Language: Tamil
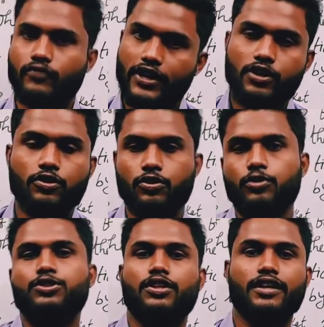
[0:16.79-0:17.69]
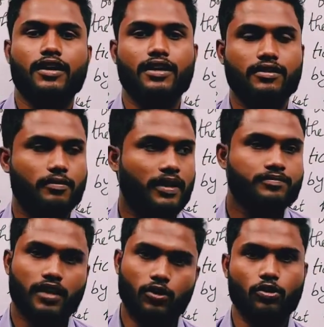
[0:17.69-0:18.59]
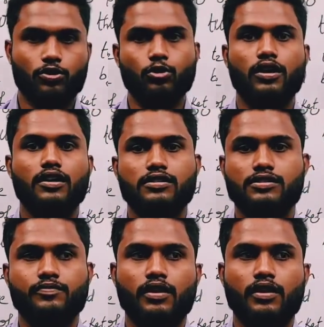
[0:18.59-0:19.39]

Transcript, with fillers: வீடியோ கோர்ஸ்லேயும் நான் எடுத்திருப்பேன் அதில் ஒரு டூ ஹவர்ஸ்